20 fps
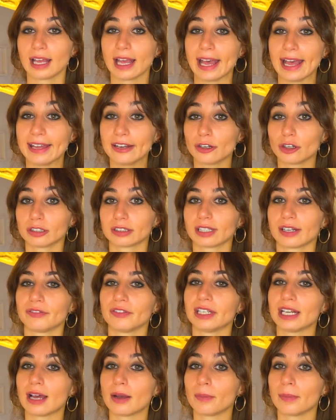È inoltre
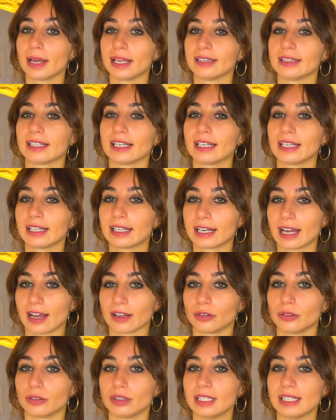finalmente in
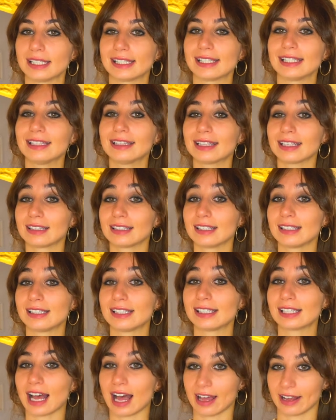grado di
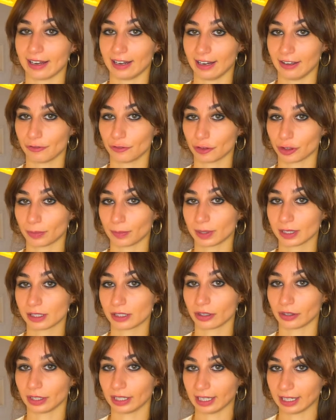sintetizzare le
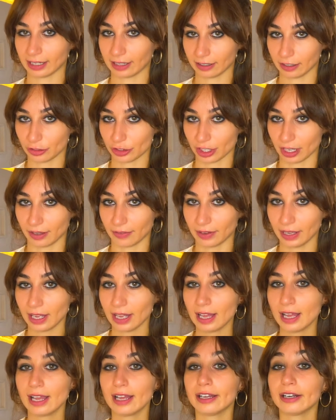informazioni che riceve,
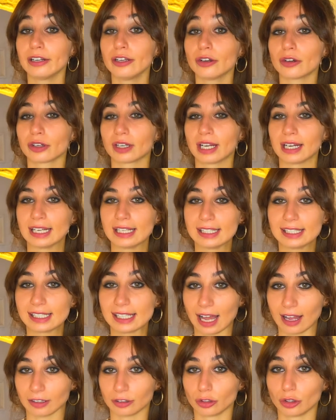
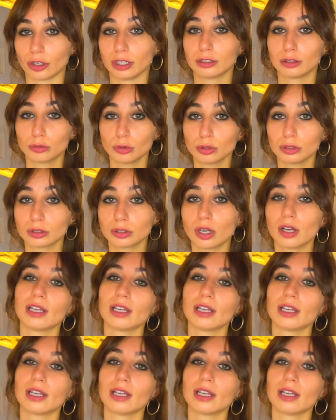riorganizzando il tutto